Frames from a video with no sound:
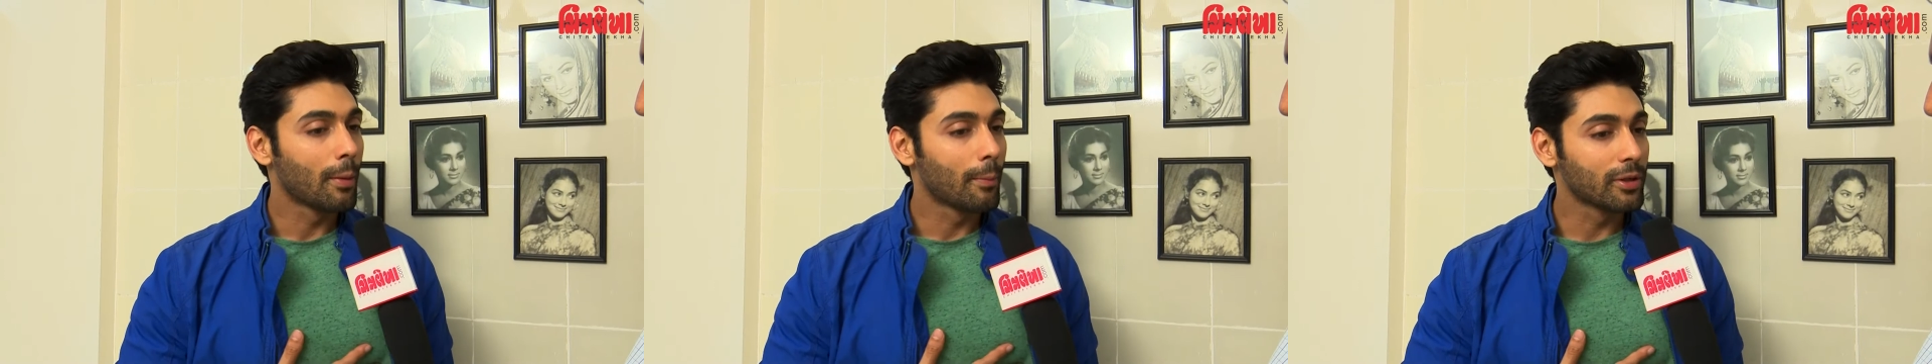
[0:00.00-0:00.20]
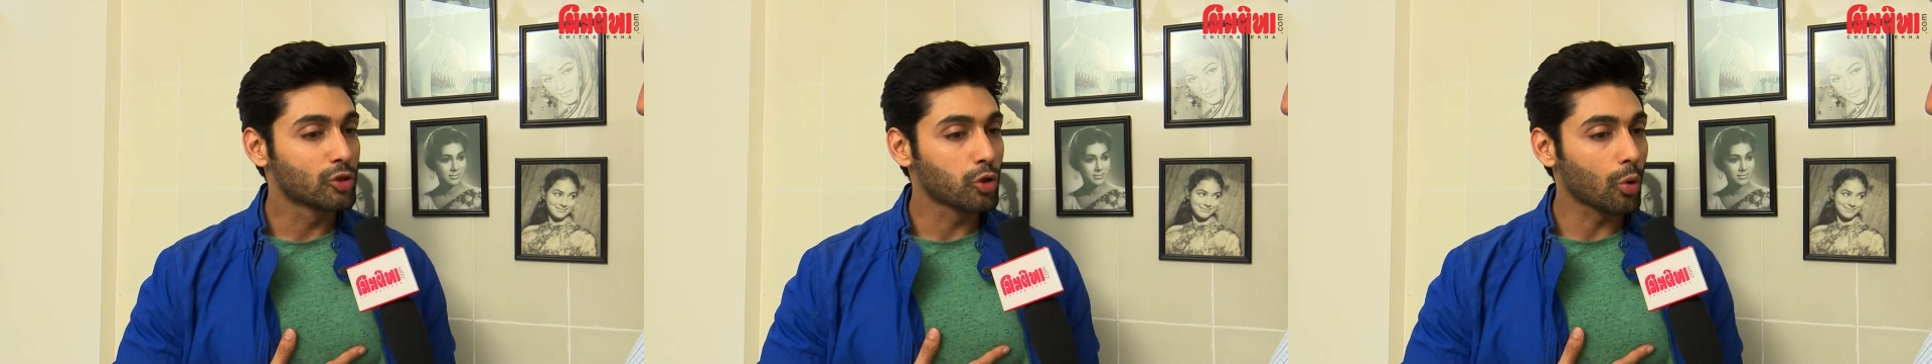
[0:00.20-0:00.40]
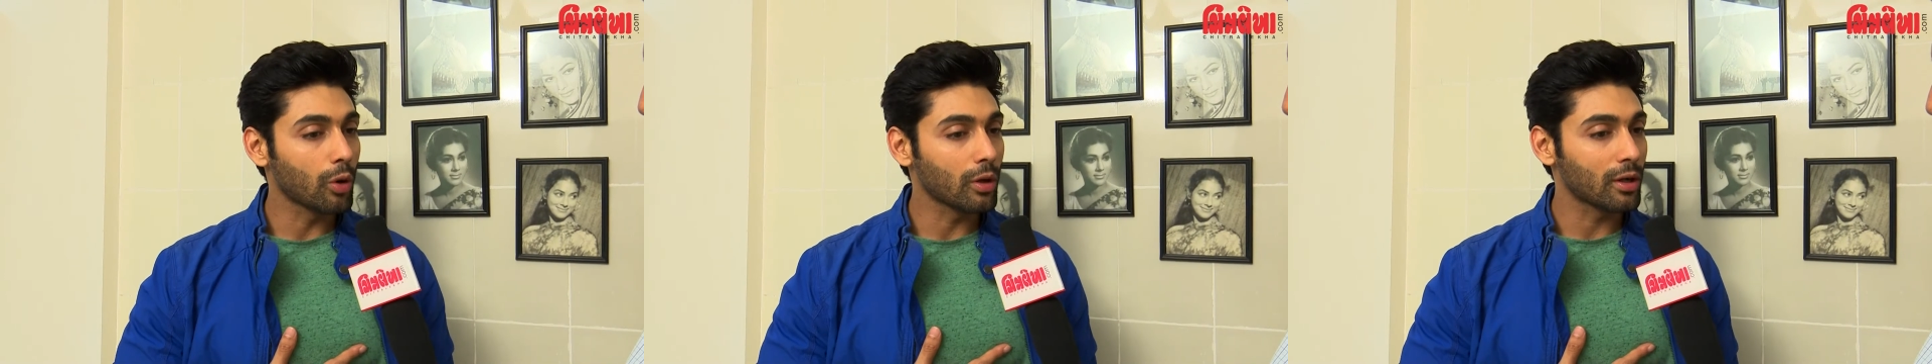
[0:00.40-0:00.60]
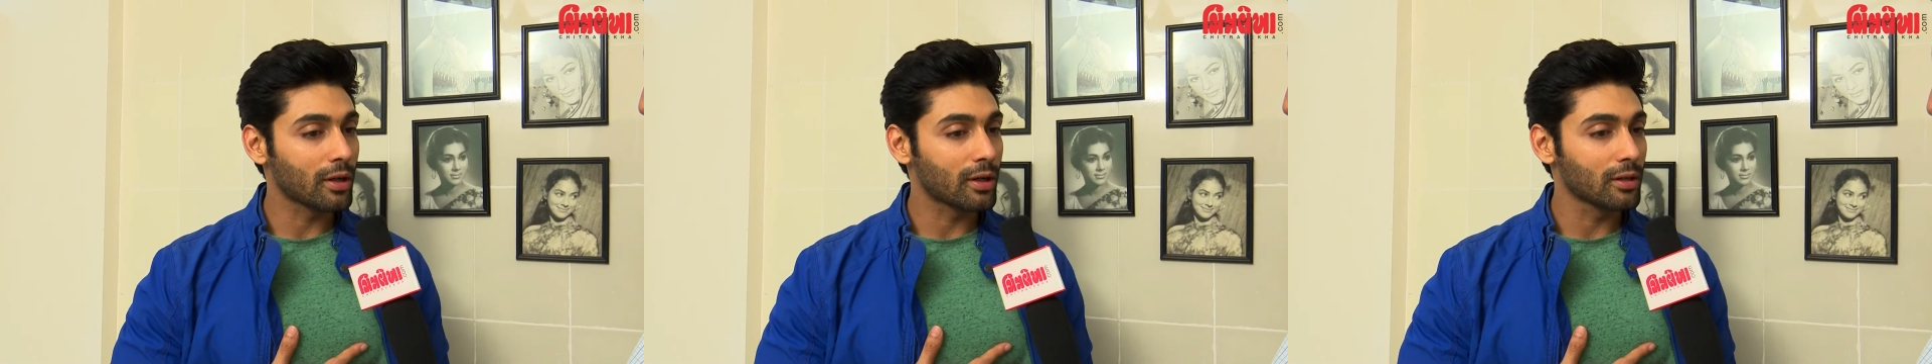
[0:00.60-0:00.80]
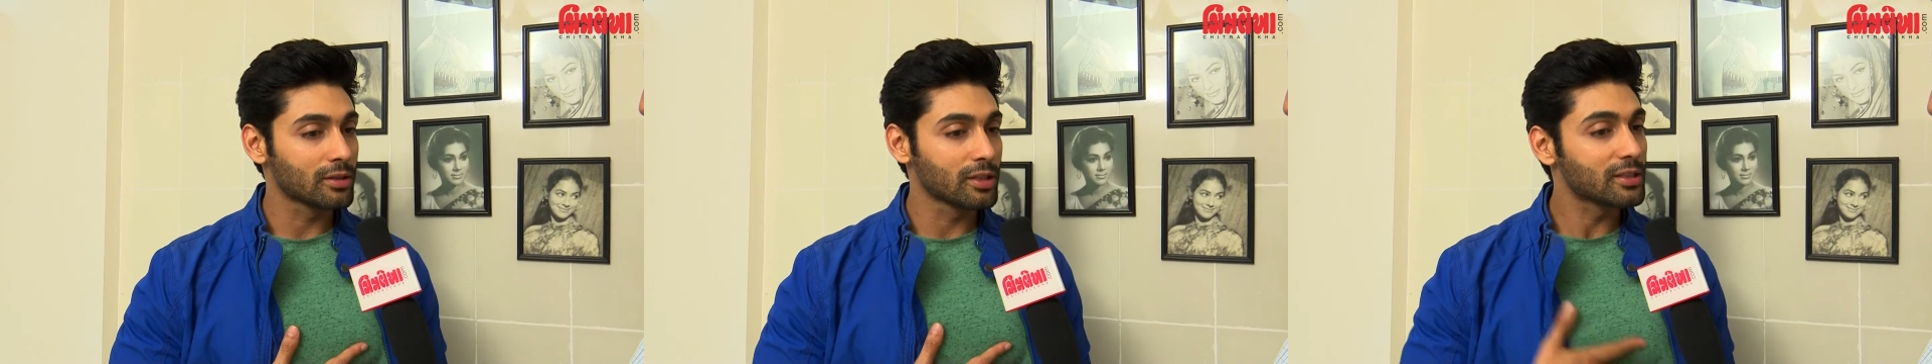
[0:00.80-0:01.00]
पर जो
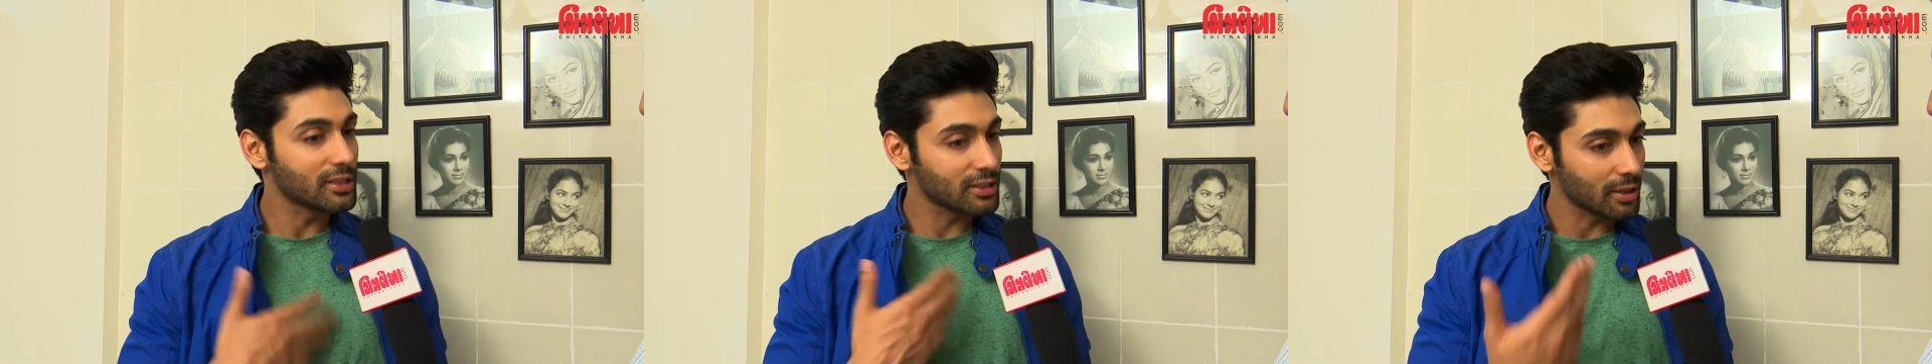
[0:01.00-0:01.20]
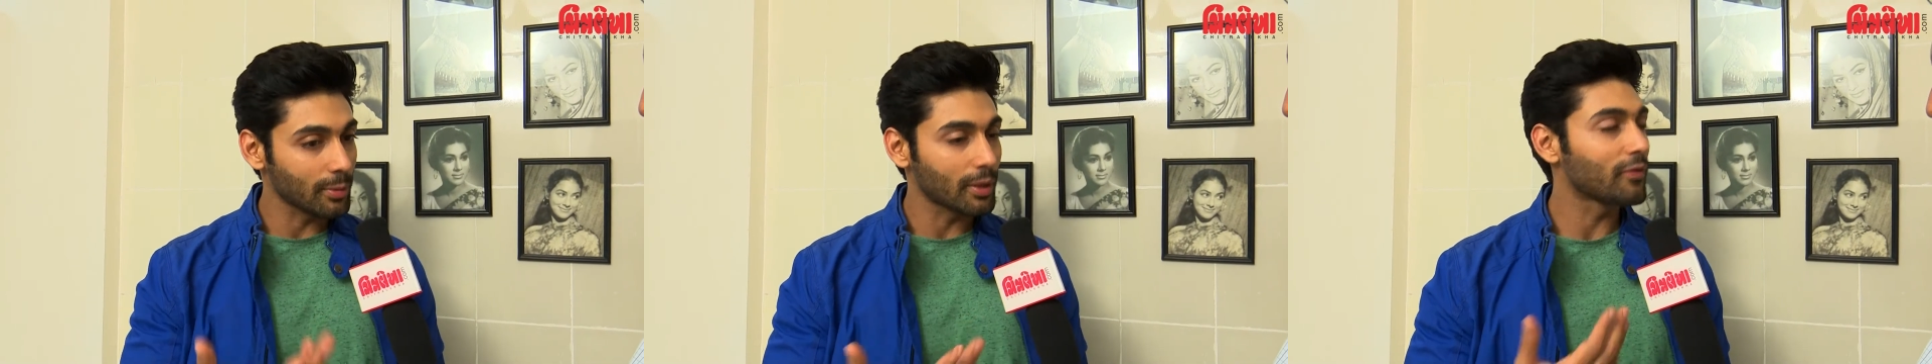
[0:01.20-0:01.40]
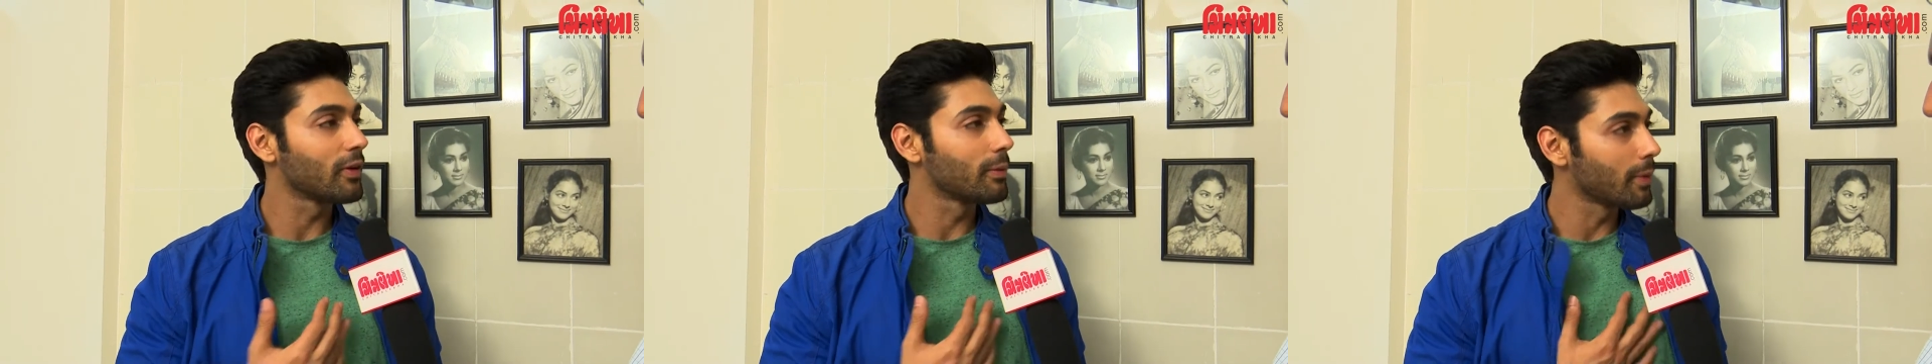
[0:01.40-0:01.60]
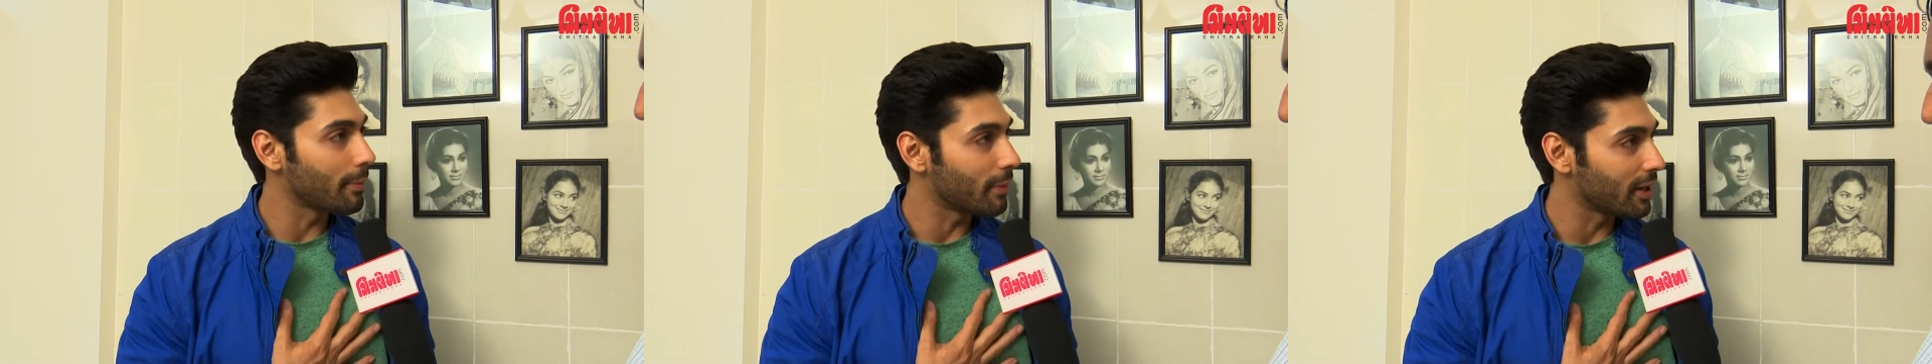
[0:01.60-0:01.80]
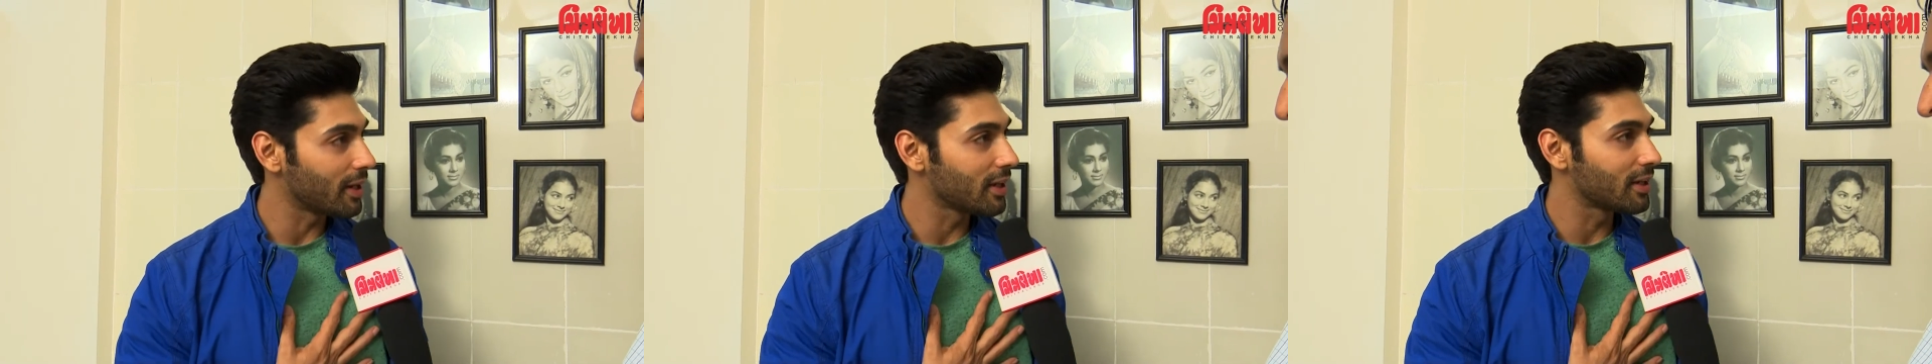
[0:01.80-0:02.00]
जिस किस्म की फिल्में
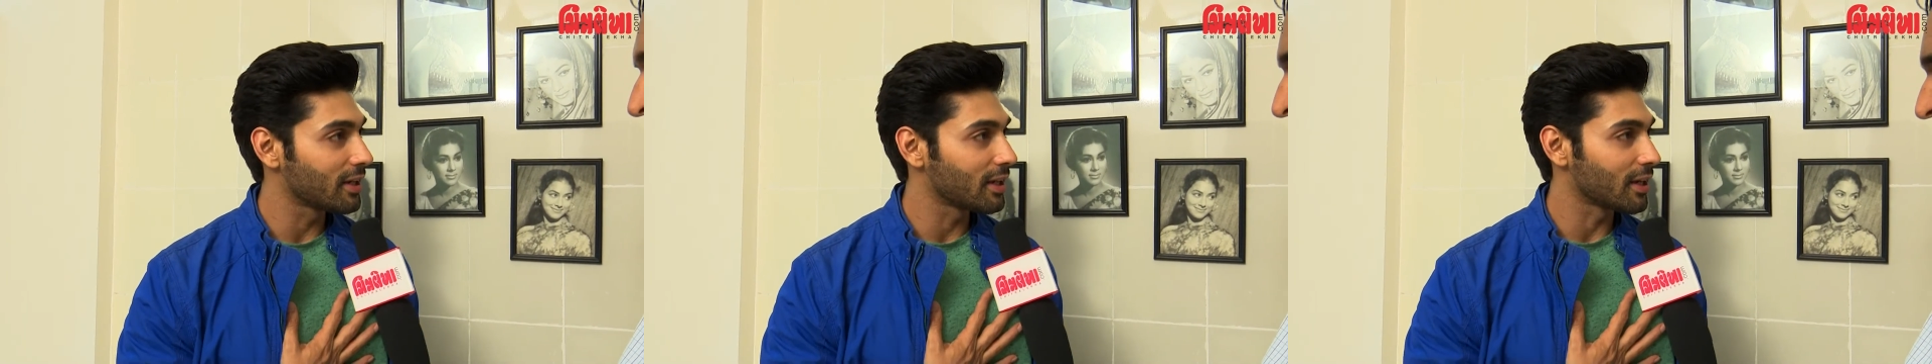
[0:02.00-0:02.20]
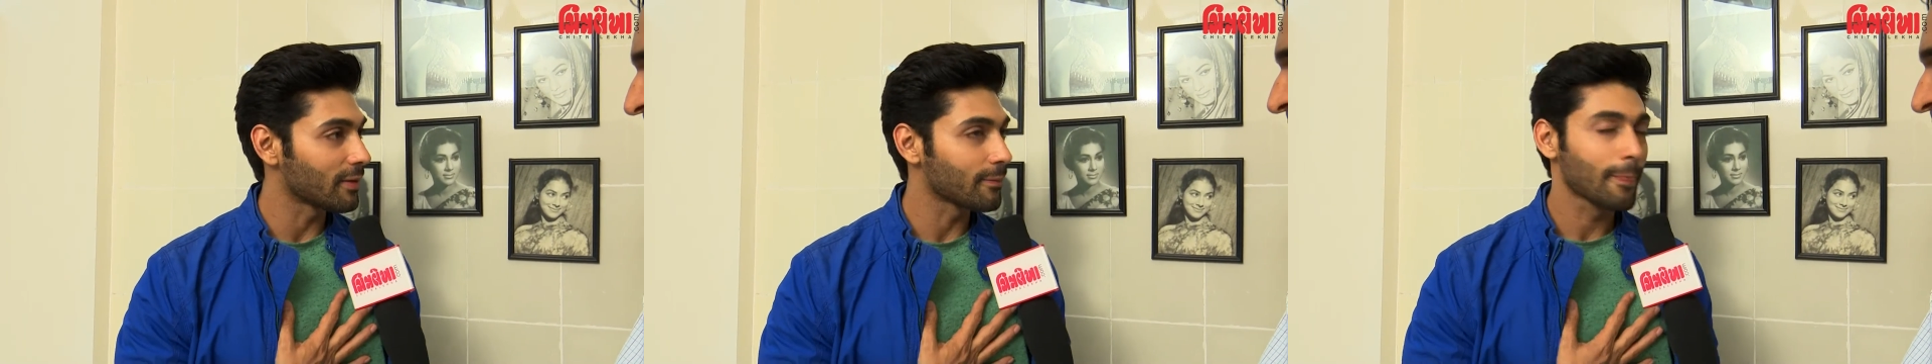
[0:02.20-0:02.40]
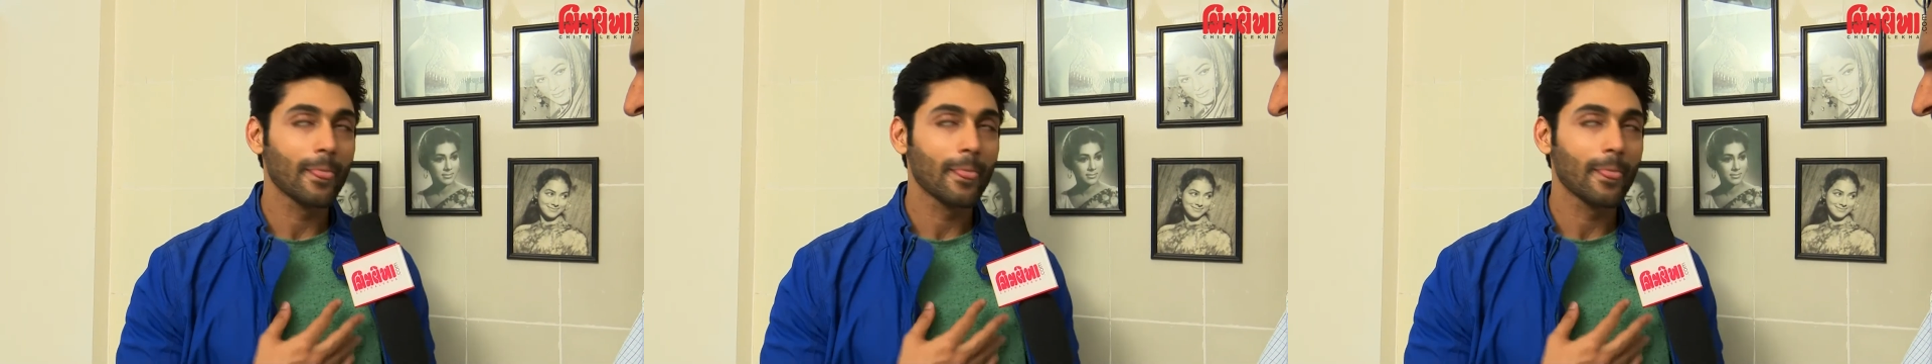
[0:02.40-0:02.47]
मैंने की है